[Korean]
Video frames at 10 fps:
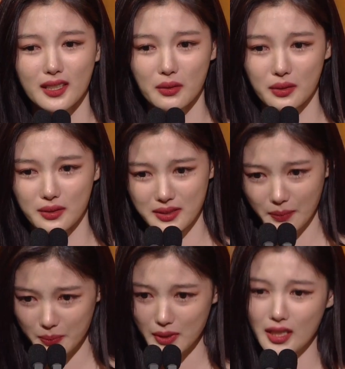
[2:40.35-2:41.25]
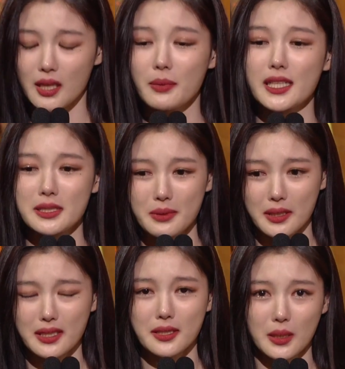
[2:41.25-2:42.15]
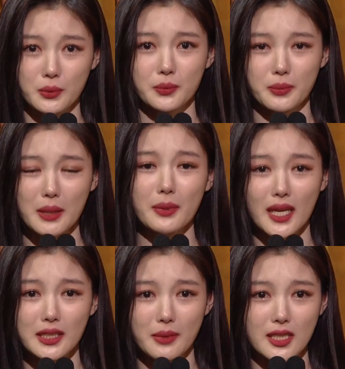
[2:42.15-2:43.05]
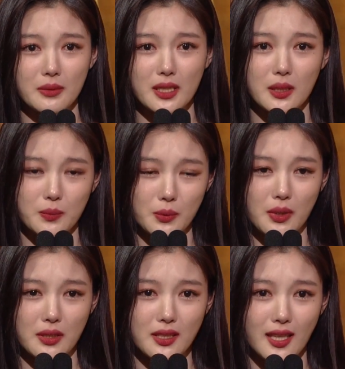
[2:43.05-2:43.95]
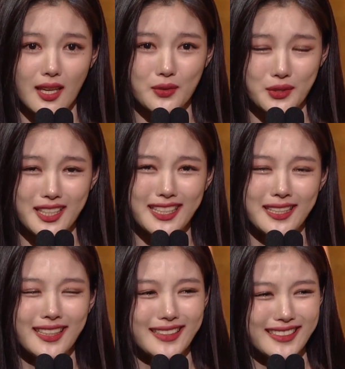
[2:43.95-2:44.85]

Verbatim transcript: 어, 새별이가 마지막 작품 함께하는 마지막 작품이었는데 우리